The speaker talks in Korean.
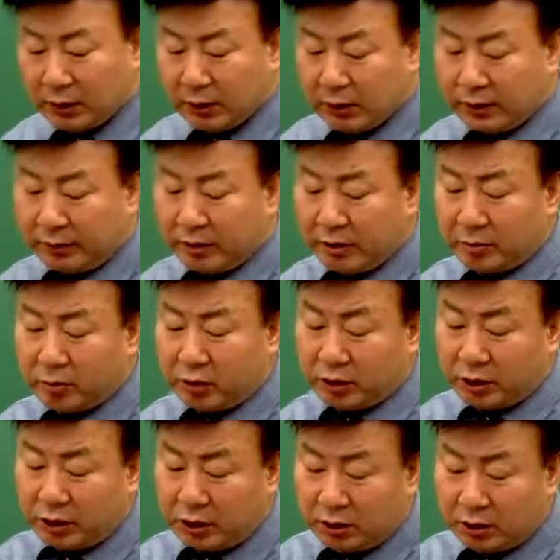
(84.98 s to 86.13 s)
그 다음에 여러분
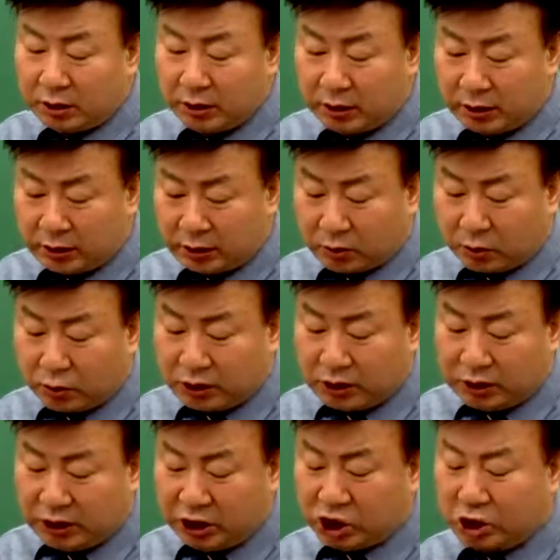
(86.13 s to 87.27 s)
거기 예, 토지
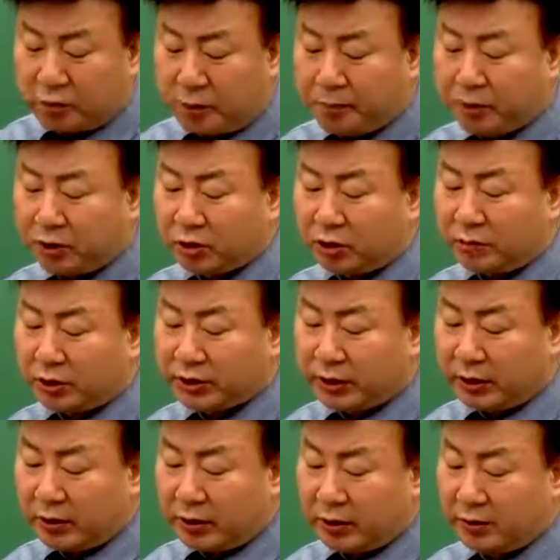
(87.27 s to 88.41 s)
이 지목 변경
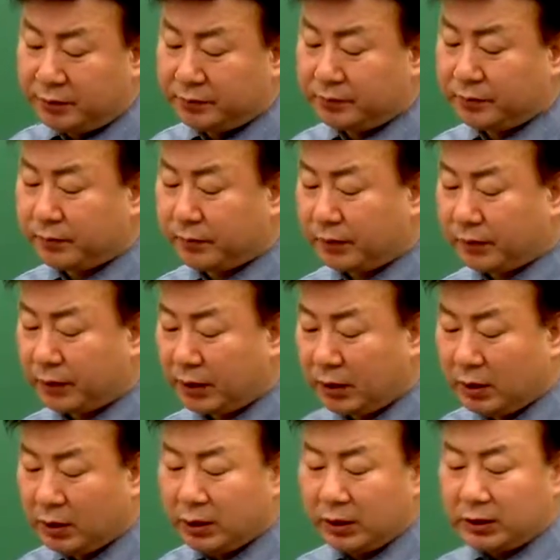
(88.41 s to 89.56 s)
보세요.
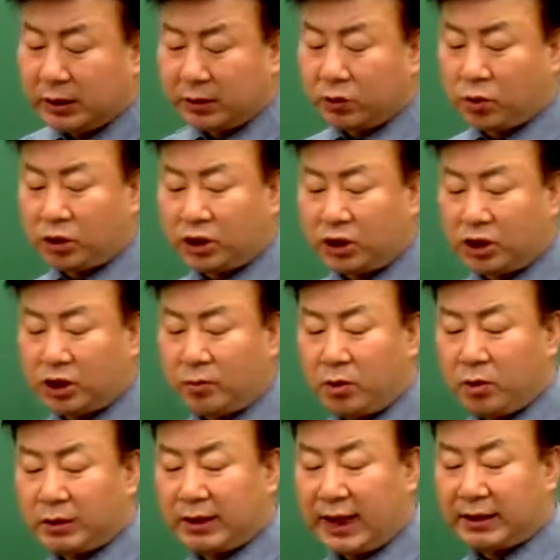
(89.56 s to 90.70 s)
자, 토지
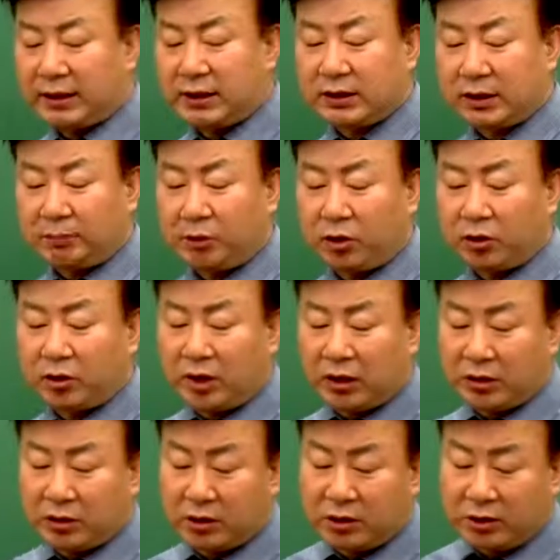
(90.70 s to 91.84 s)
지목을 사실상
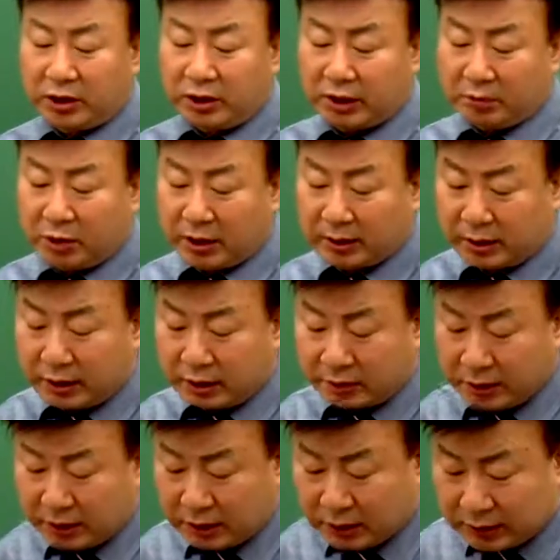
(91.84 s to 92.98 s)
변경하기는 그리나 뭐한가 요
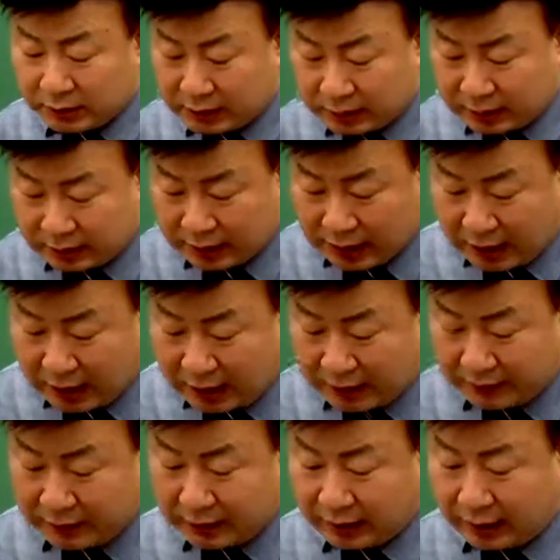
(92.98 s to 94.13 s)
여러분?
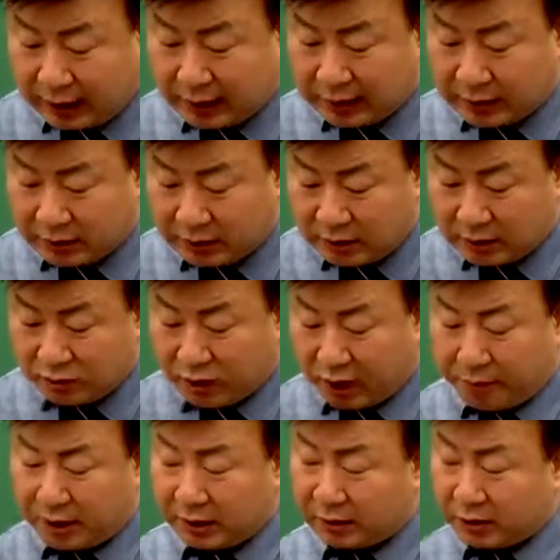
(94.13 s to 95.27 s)
증가한 가액을
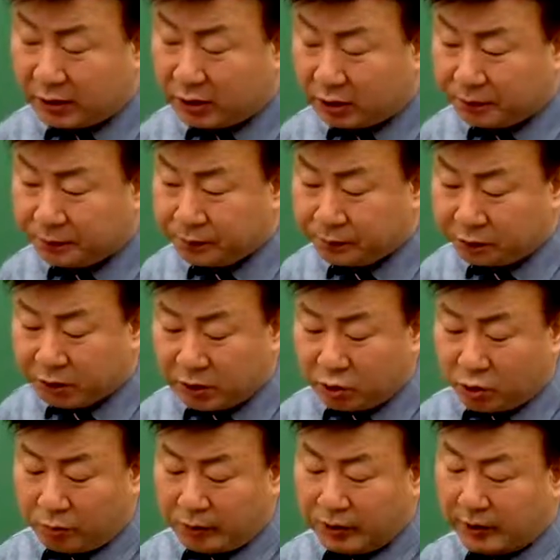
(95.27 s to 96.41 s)
과표한다 그랬죠? 근데
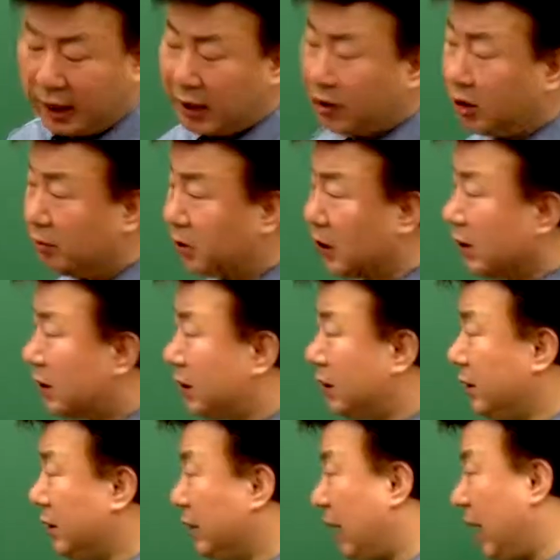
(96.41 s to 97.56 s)
그 밑에 양그러면
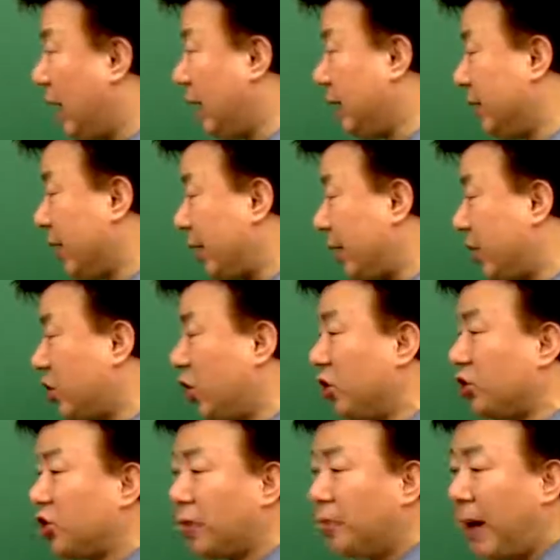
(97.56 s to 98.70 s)
증가한 가액의
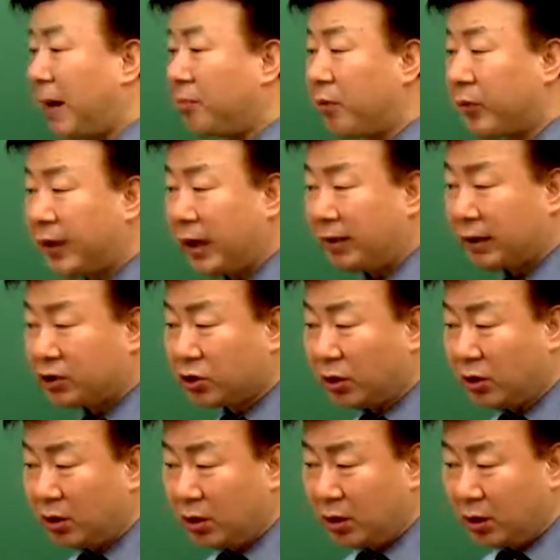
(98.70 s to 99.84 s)
결정 방법이 나왔죠?